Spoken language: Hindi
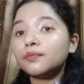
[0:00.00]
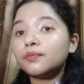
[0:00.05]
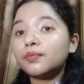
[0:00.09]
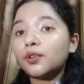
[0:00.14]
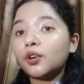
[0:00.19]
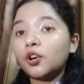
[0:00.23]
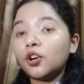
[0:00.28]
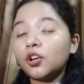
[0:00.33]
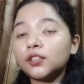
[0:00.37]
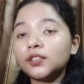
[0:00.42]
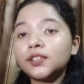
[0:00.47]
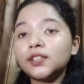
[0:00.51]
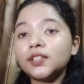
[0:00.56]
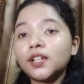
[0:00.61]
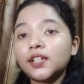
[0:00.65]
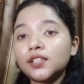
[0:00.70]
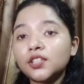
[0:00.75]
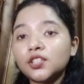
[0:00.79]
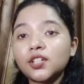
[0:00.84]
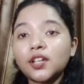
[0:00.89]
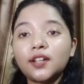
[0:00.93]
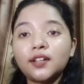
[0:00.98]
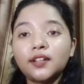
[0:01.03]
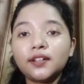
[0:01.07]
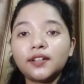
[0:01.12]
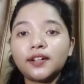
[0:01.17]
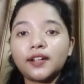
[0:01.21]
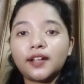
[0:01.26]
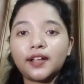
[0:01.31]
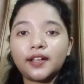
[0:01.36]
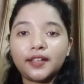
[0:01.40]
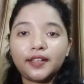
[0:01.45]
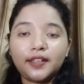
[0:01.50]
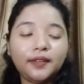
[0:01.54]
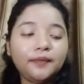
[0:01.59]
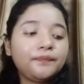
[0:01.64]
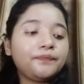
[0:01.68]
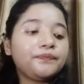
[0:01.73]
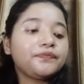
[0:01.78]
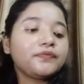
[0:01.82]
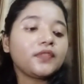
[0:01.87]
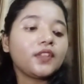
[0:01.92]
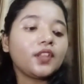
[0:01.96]
बहुत ही अच्छा लग रहा है
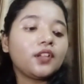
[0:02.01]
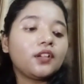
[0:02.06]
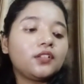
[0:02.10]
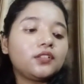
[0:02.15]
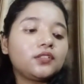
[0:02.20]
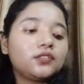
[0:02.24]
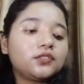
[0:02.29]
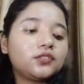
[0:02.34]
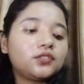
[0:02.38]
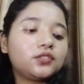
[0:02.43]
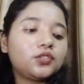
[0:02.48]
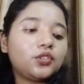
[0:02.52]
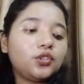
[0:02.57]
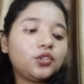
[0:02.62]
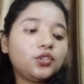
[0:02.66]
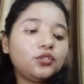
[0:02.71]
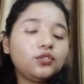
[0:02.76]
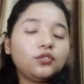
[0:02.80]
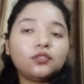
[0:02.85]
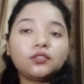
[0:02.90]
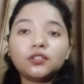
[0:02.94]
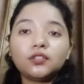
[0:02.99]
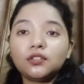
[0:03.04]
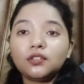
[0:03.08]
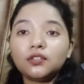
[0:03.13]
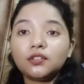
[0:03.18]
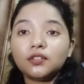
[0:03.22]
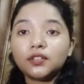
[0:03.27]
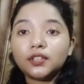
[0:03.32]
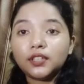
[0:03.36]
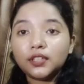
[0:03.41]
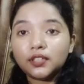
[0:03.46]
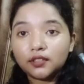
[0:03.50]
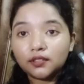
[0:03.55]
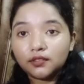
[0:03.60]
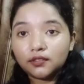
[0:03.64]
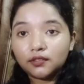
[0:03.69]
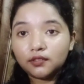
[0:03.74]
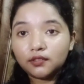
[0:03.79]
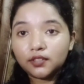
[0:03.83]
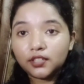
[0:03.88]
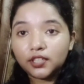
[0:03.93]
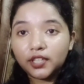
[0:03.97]
तो
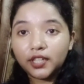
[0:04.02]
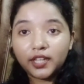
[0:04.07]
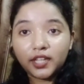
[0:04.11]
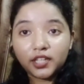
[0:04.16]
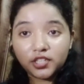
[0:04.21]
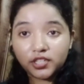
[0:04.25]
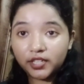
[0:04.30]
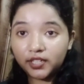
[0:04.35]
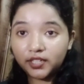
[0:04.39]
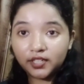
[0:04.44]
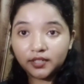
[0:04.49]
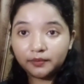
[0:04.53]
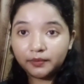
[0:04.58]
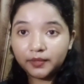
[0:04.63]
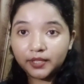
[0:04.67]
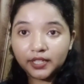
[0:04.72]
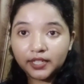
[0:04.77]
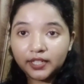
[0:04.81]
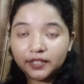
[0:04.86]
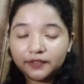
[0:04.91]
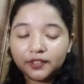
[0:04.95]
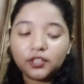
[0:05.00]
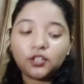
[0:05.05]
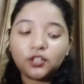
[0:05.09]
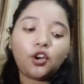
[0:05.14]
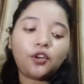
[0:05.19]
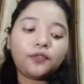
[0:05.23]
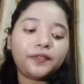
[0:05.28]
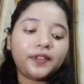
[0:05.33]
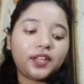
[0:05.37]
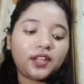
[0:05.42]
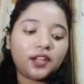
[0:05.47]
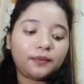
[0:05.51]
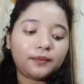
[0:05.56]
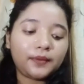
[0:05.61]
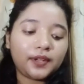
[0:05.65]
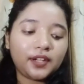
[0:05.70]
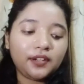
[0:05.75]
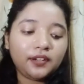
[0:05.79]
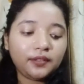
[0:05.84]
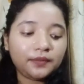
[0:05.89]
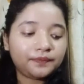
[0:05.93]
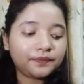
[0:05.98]
ये है शेड नंबर इलेवन कॉफ़ी
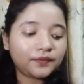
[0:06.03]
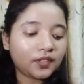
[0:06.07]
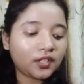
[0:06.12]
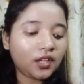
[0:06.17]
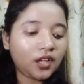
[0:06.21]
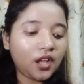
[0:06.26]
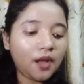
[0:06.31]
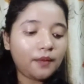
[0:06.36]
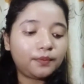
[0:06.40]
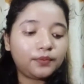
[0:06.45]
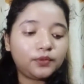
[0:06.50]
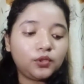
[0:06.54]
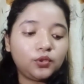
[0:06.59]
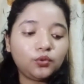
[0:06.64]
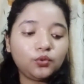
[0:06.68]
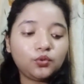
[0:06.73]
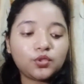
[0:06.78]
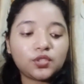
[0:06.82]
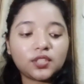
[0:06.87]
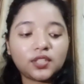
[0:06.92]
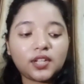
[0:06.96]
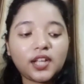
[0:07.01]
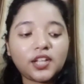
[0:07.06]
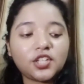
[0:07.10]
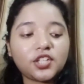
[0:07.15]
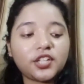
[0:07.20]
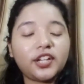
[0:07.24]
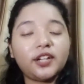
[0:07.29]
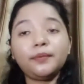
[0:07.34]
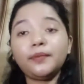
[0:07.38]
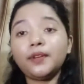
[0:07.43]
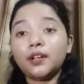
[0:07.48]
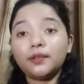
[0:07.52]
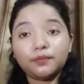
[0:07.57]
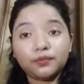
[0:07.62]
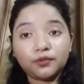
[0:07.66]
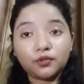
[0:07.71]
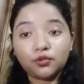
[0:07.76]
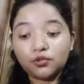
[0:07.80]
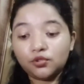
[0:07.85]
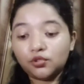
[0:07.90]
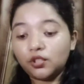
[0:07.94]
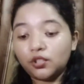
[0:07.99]
कमांड अब दूसरा शेड में
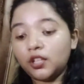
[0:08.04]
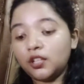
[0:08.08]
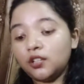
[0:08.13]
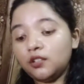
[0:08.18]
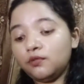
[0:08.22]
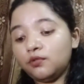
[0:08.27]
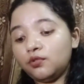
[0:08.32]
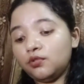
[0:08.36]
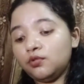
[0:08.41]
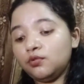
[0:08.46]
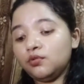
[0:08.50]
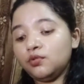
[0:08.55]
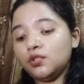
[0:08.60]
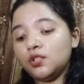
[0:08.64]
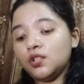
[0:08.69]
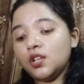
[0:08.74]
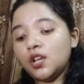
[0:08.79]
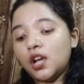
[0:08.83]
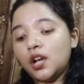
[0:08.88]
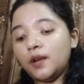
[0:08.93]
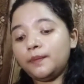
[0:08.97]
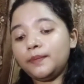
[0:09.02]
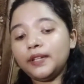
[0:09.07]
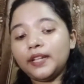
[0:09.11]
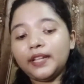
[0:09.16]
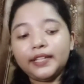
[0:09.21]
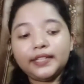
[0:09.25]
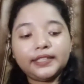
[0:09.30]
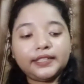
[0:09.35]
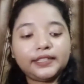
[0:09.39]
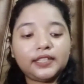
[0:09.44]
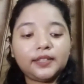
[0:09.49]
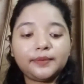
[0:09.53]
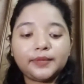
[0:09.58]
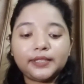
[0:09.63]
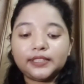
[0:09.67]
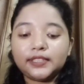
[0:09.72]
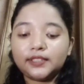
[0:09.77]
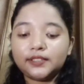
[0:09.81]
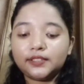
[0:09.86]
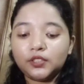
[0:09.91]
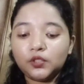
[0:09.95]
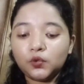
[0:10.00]
आपको जो है वो अप्लाई करके
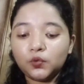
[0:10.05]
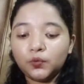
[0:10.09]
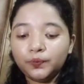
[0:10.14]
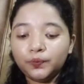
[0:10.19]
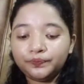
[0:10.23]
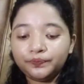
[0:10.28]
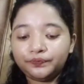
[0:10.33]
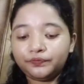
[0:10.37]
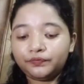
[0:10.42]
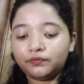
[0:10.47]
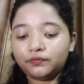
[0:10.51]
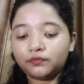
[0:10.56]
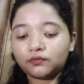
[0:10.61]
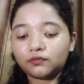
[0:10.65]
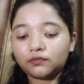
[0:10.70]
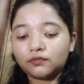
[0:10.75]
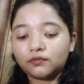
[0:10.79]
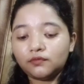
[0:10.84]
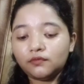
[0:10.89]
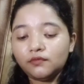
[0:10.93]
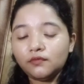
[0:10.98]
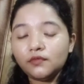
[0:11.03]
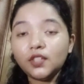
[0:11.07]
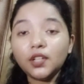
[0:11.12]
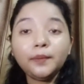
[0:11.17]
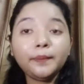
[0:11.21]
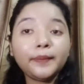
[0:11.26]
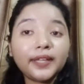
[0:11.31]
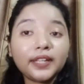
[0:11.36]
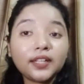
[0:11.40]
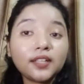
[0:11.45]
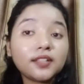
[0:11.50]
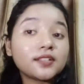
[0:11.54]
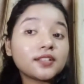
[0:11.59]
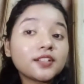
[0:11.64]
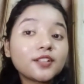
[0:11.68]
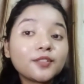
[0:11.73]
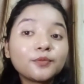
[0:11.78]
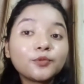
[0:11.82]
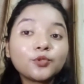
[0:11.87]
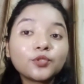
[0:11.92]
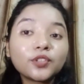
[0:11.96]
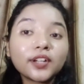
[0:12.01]
बताती हूँ पहले इसे
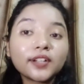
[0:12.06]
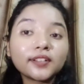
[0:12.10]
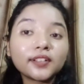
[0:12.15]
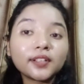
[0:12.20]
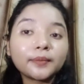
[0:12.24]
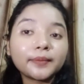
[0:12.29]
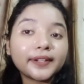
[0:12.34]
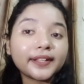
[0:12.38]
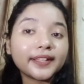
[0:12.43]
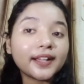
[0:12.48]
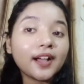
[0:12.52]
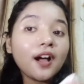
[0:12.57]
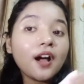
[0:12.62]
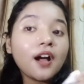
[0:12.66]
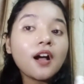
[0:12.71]
रिमूव करना पड़ेगा